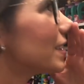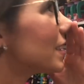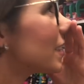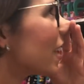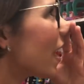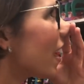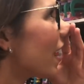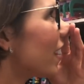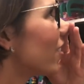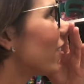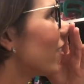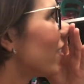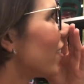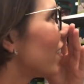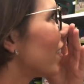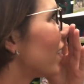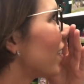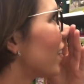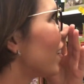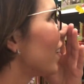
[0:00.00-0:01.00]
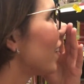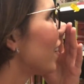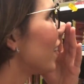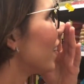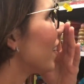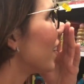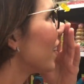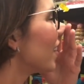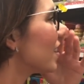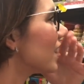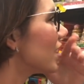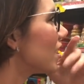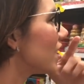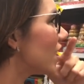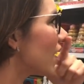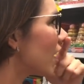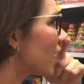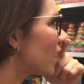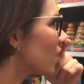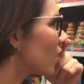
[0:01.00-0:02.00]
sério.
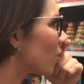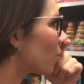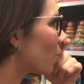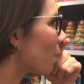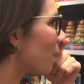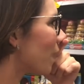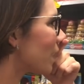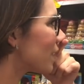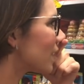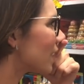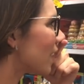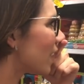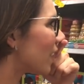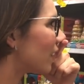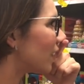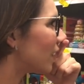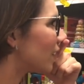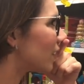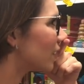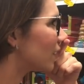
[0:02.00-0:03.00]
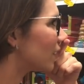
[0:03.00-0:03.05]
Gente, eu tô passada.